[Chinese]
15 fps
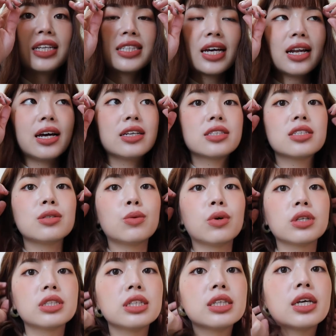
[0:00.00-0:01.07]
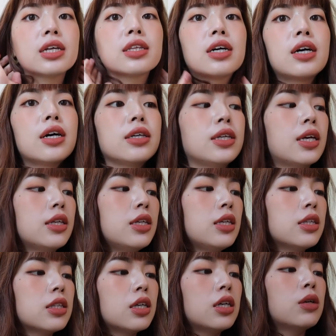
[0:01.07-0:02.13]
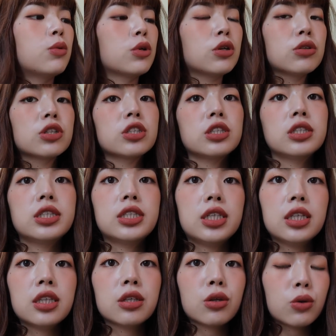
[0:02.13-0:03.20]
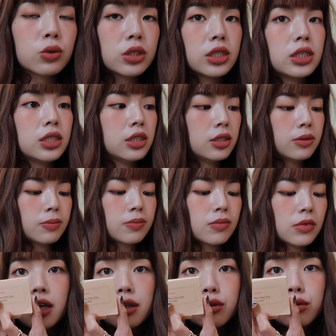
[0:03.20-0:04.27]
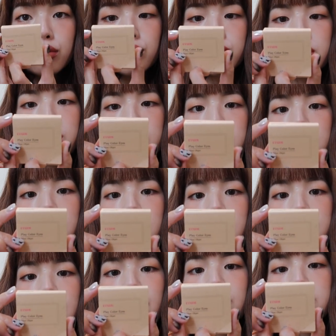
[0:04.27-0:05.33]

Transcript: 再来是我今天的眼影呢，我用的是新的东西 ，Etude， 他